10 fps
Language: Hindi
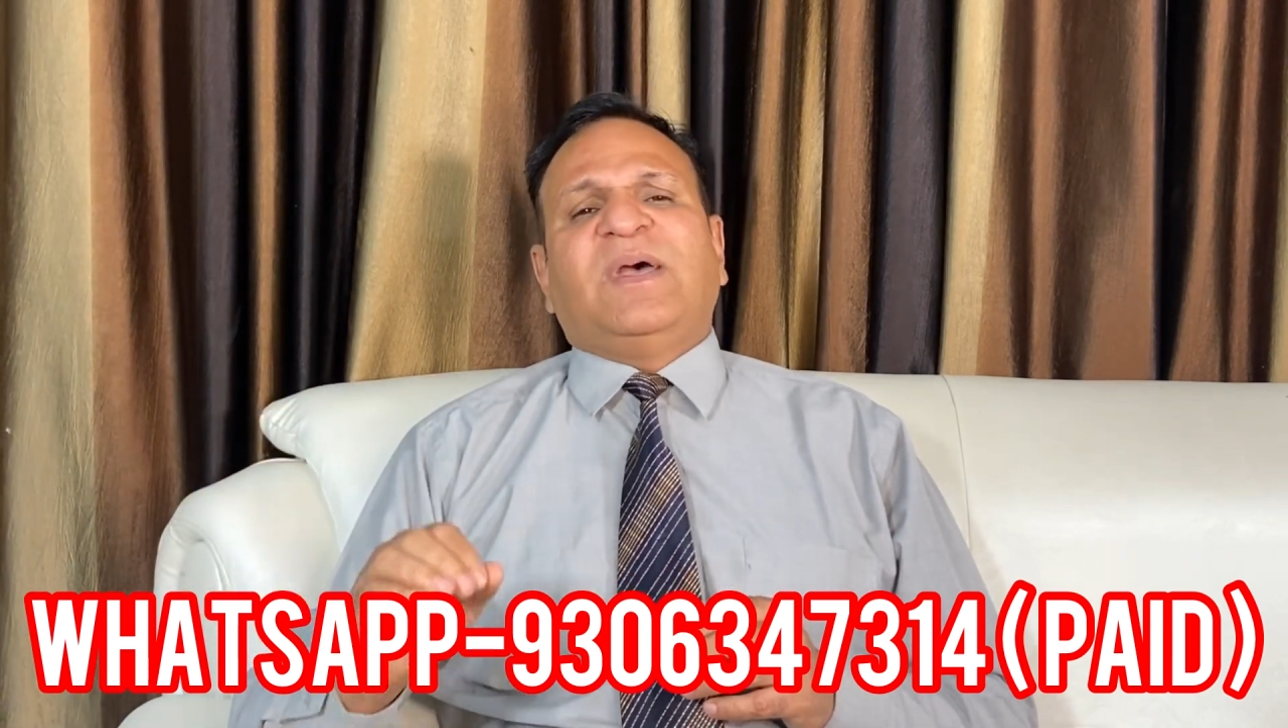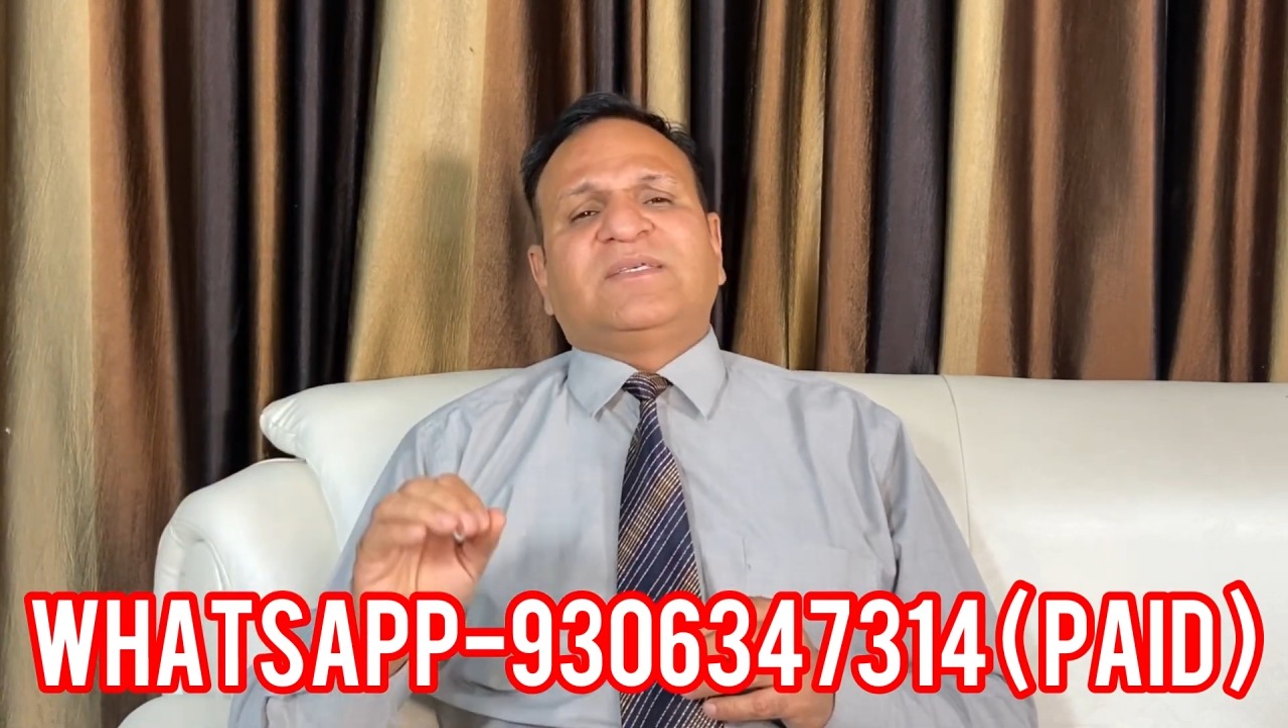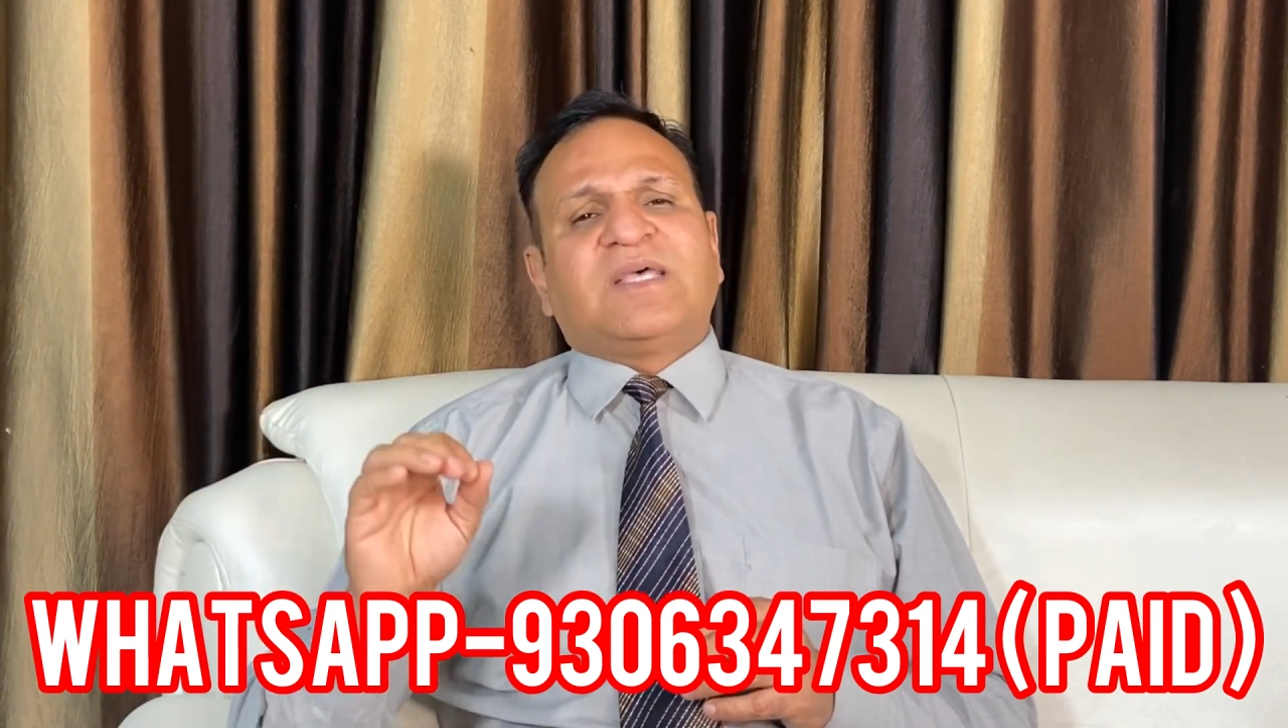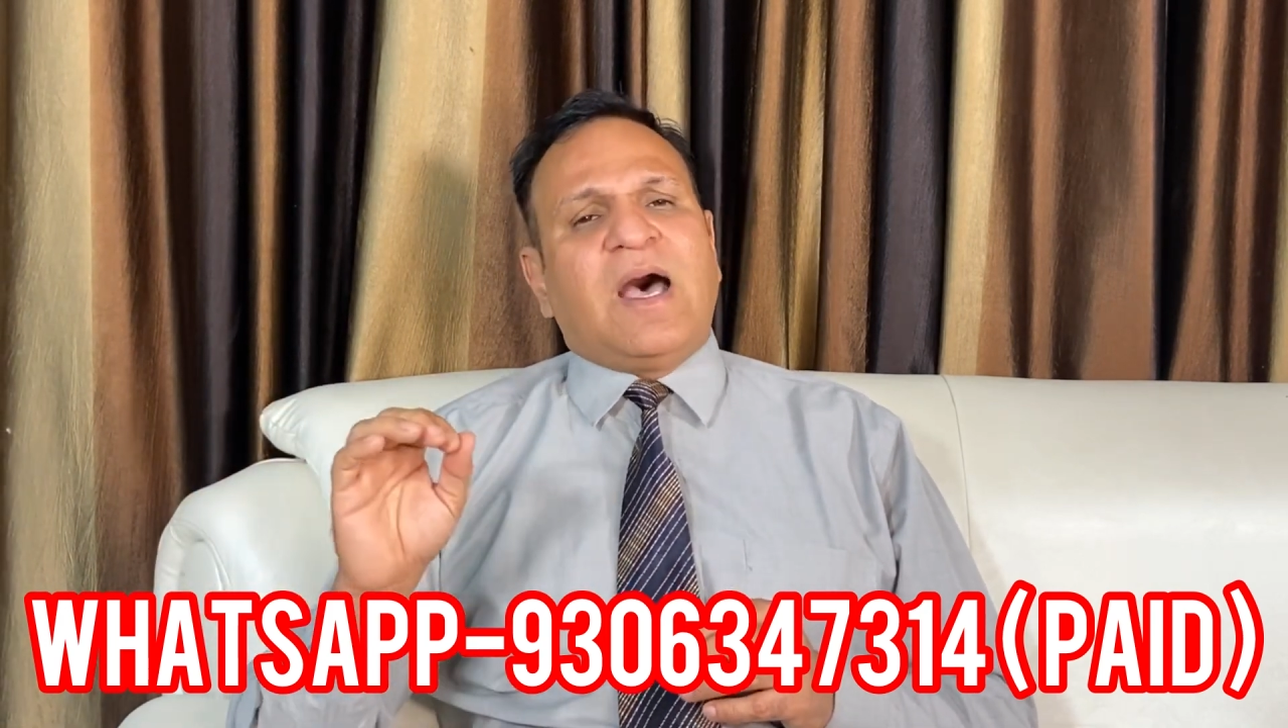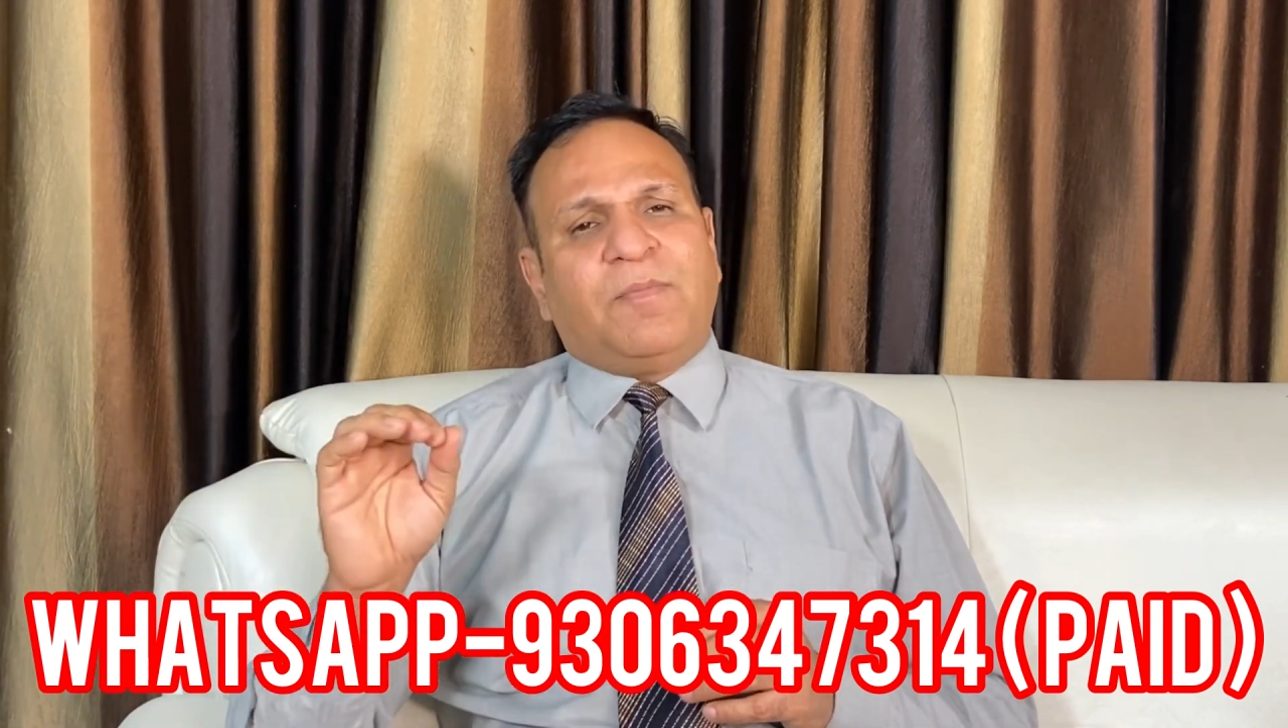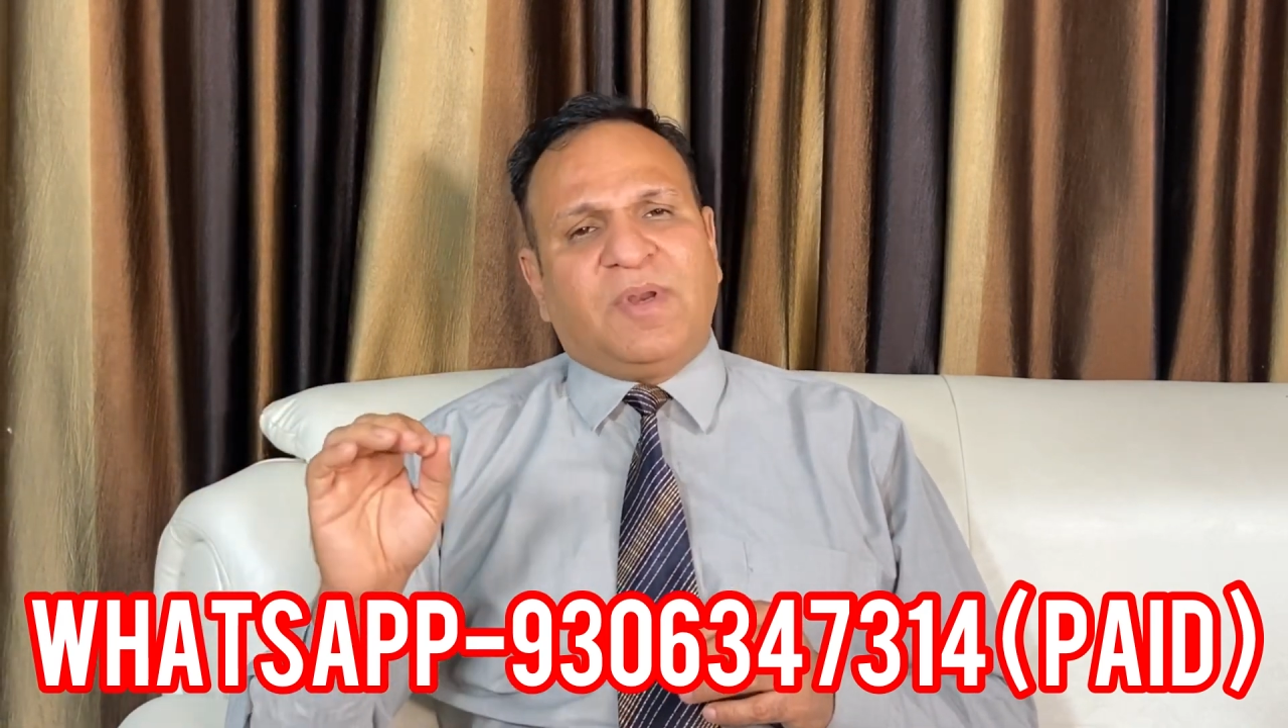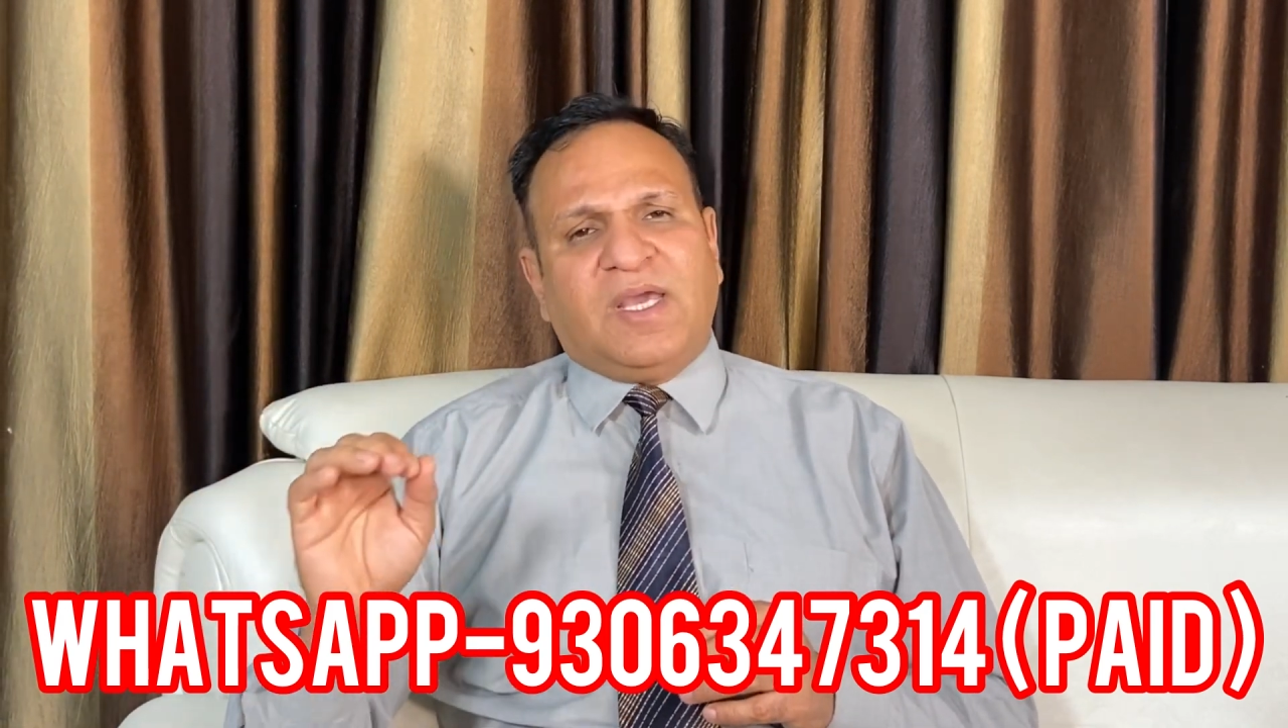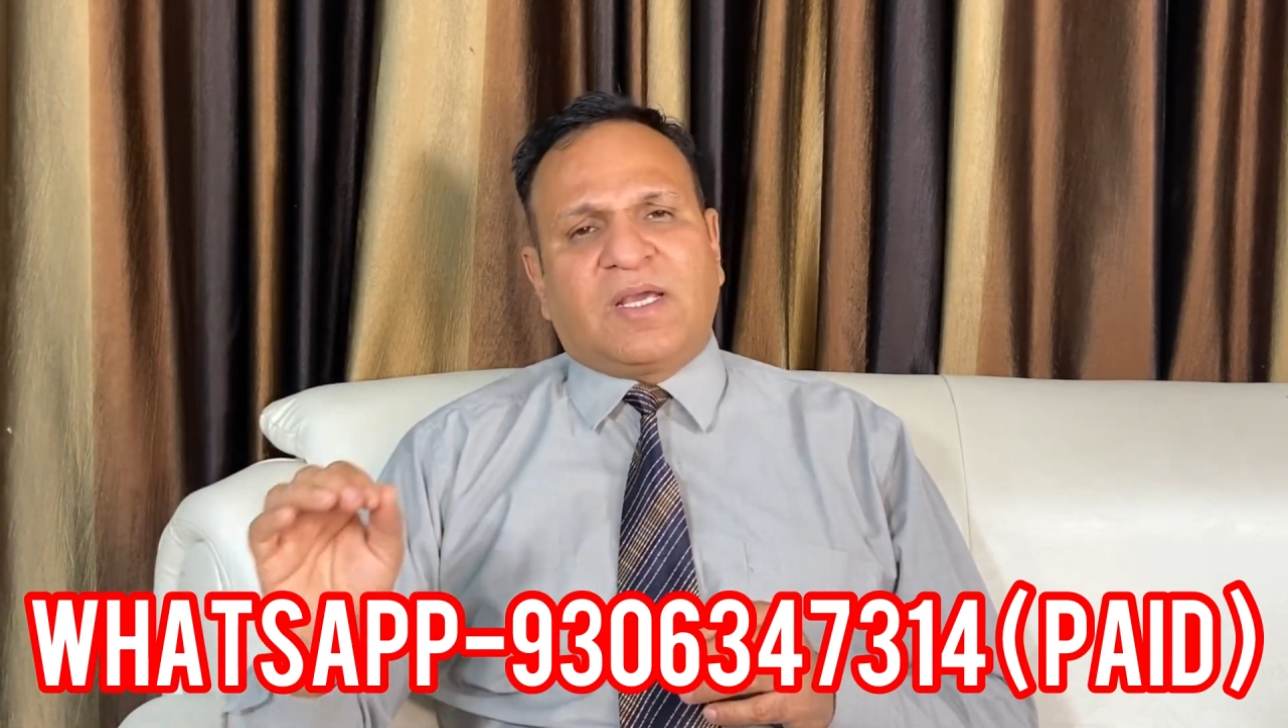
पैसा आपने